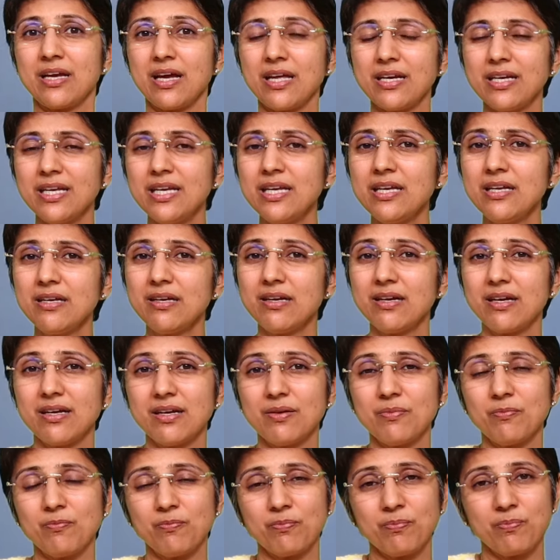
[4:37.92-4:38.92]
కానీ
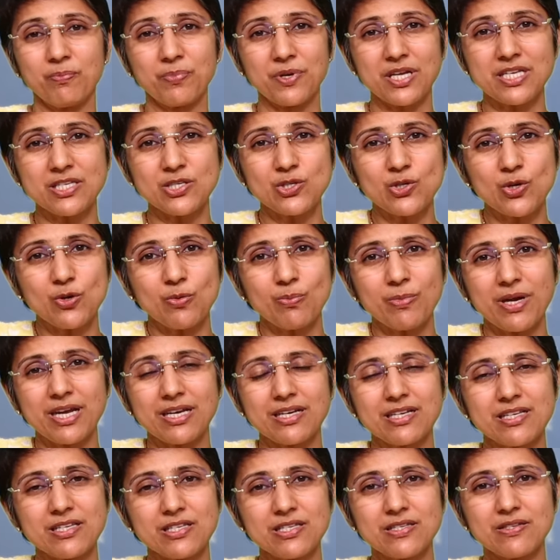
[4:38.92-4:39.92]
ప్లస్ ఆర్
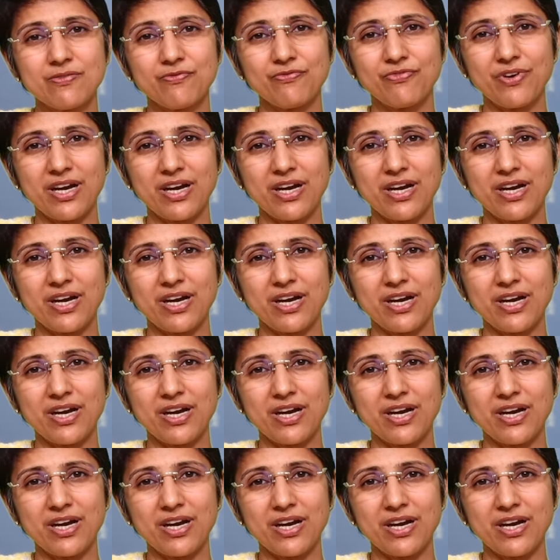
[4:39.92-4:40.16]
మైనస్